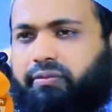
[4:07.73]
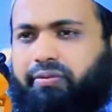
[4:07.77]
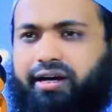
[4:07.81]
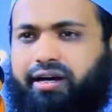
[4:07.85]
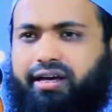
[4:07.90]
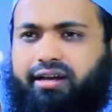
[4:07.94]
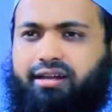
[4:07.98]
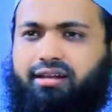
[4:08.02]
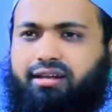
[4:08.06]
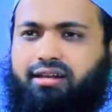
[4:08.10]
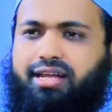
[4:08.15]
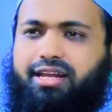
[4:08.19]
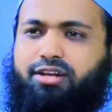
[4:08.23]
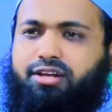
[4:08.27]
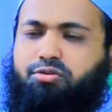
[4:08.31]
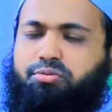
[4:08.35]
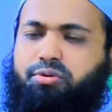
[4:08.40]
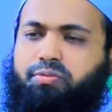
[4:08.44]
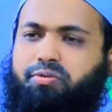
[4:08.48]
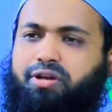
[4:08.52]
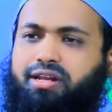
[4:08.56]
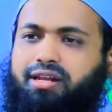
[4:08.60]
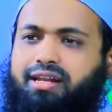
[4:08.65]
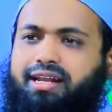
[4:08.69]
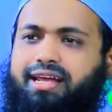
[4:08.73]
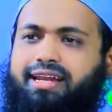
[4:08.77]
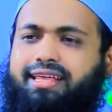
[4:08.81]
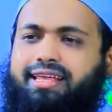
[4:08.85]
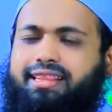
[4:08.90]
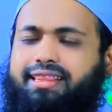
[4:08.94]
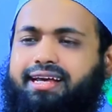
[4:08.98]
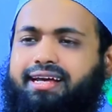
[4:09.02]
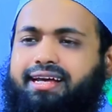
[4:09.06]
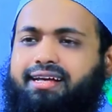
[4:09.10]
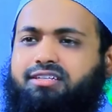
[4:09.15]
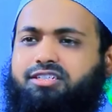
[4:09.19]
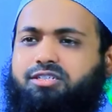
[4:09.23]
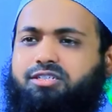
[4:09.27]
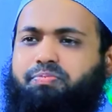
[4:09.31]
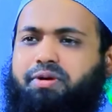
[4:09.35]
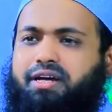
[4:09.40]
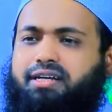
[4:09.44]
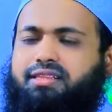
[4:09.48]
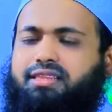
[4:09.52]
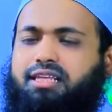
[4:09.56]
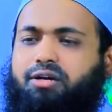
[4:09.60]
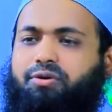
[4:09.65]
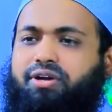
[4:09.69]
এবার আল্লাহ নবী বললেন ইদা
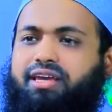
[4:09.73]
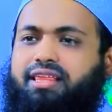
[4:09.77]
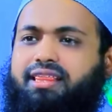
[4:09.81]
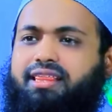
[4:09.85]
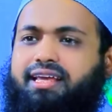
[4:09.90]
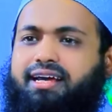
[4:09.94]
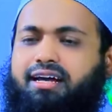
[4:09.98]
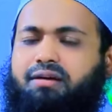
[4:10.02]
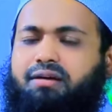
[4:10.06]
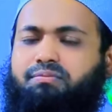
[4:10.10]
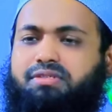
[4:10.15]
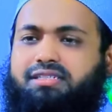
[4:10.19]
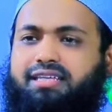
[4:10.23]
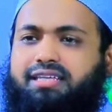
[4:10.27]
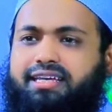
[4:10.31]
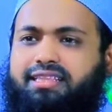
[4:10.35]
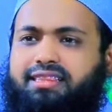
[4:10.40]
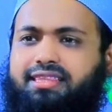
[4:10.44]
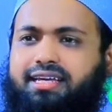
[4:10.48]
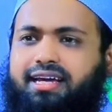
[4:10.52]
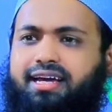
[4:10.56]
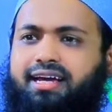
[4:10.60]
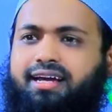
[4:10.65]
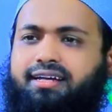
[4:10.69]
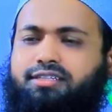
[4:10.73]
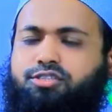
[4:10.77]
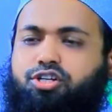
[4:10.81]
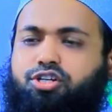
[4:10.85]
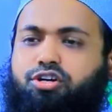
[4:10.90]
আসবাহতা ইদা আমসাইতা